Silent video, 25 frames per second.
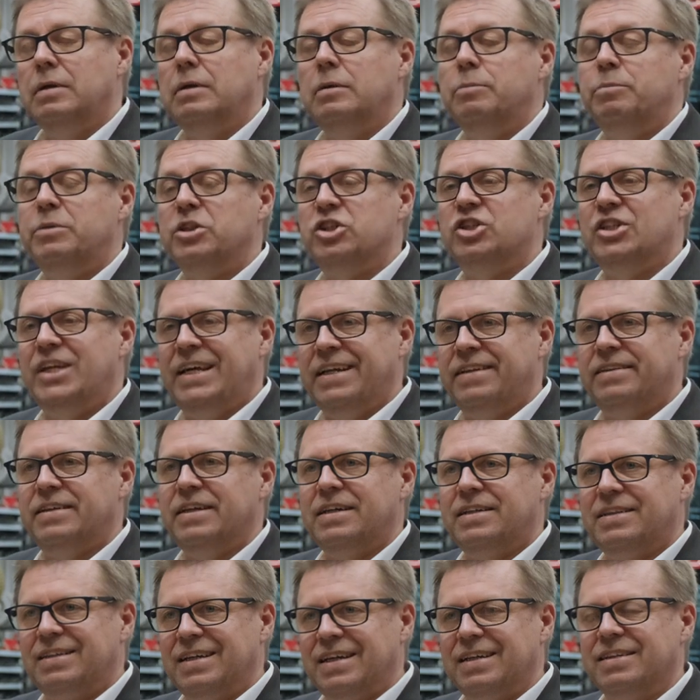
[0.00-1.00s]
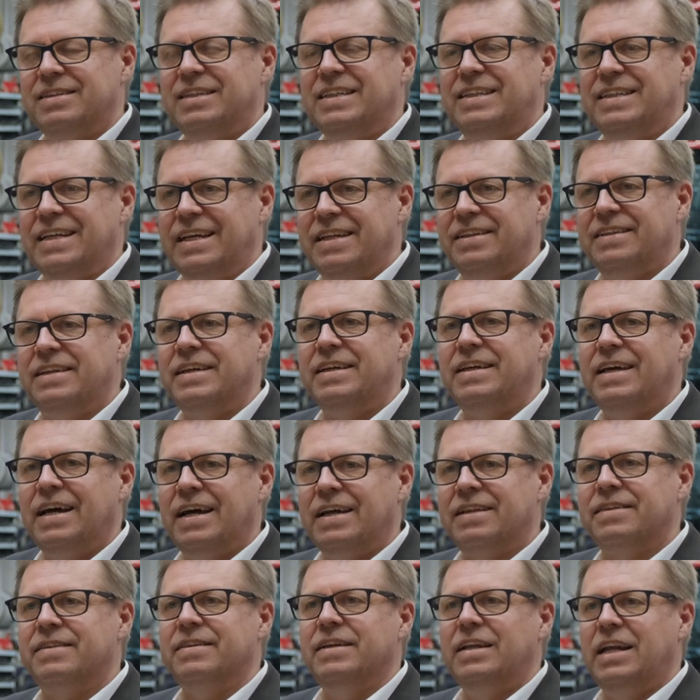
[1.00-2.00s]
bestätigt dann die
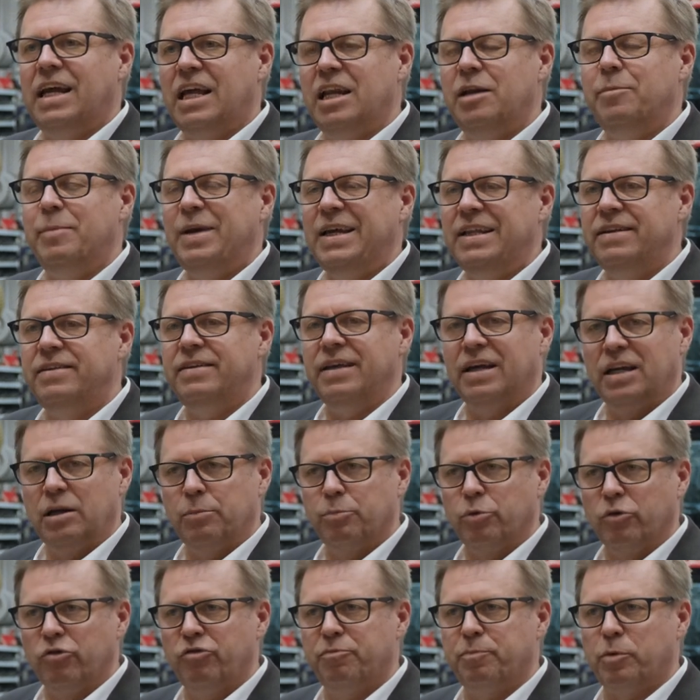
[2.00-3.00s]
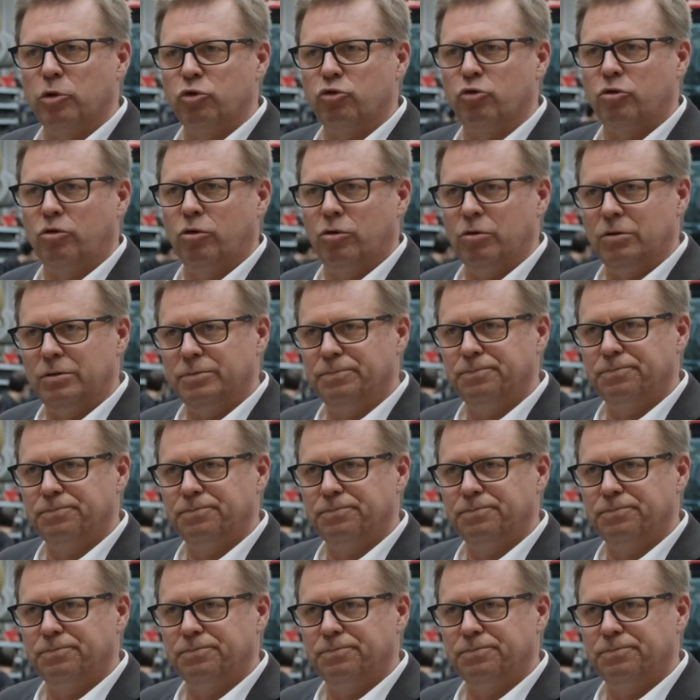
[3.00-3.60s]
Tätigkeiten in einem internen Prüfprotokoll.